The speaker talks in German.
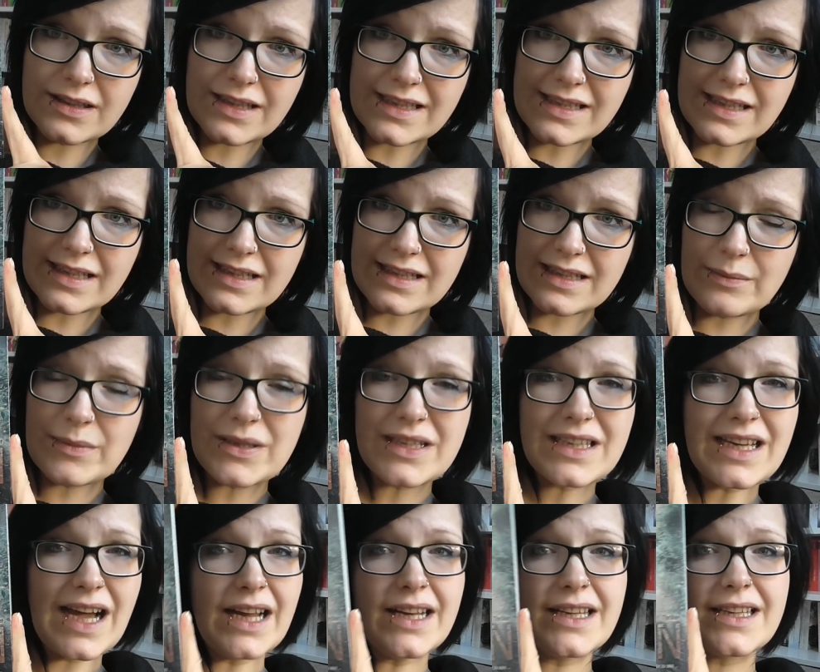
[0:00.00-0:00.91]
das hatte ich
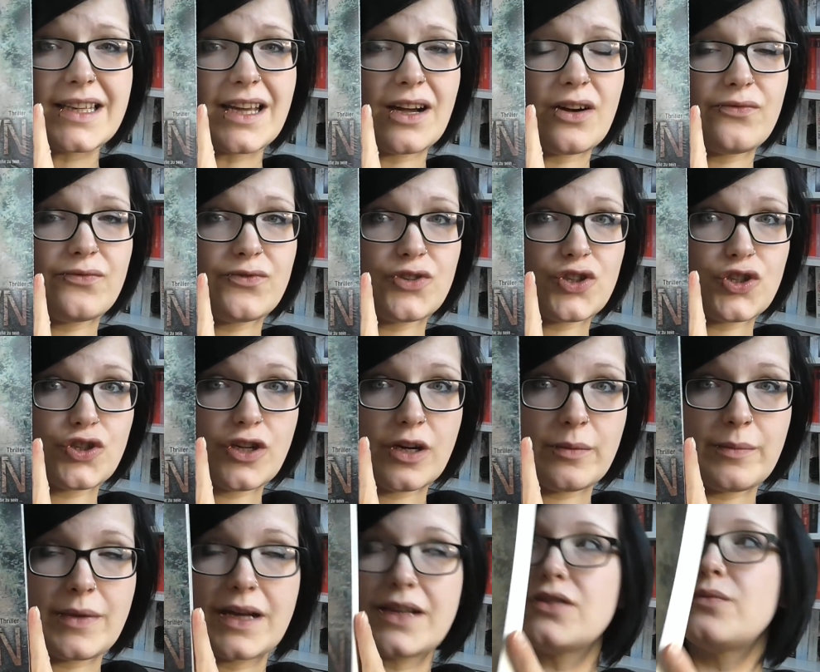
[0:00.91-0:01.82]
nämlich gar nicht auf dem
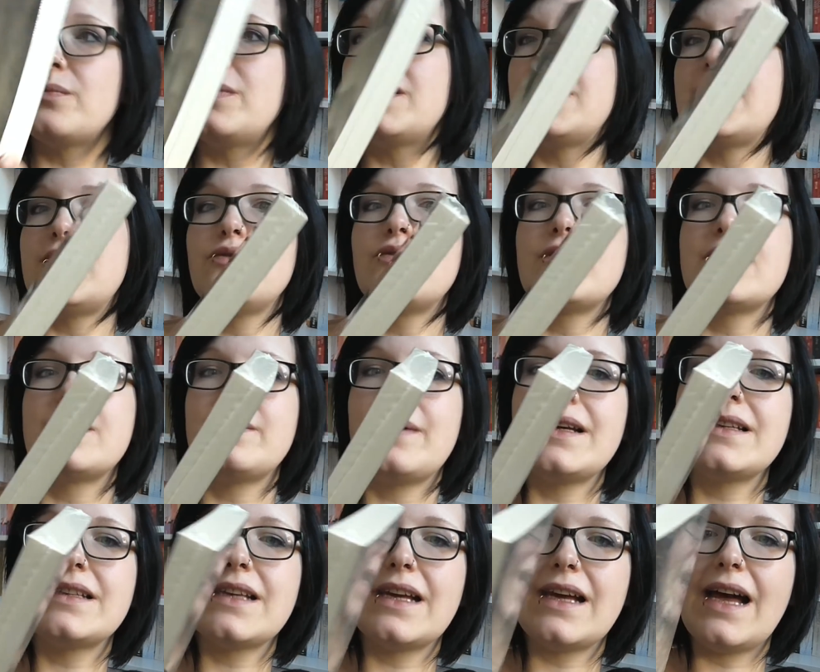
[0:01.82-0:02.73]
Schirm, also
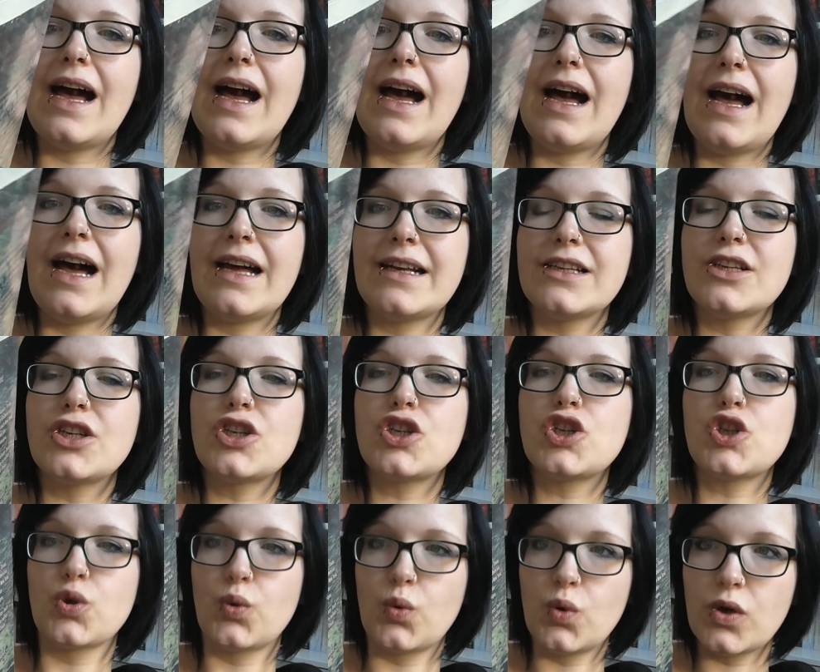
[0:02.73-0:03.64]
beziehungsweise hatte ich
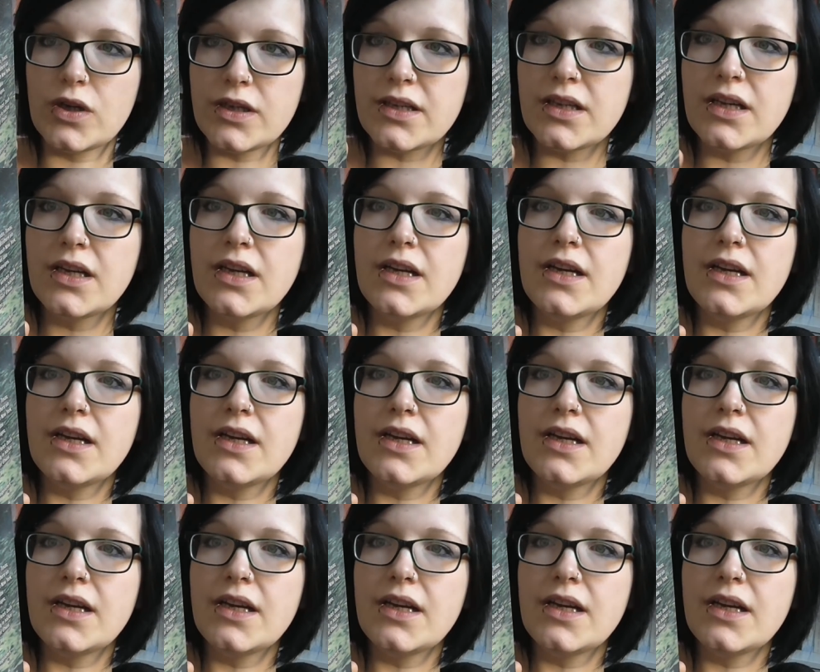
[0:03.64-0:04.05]
schon,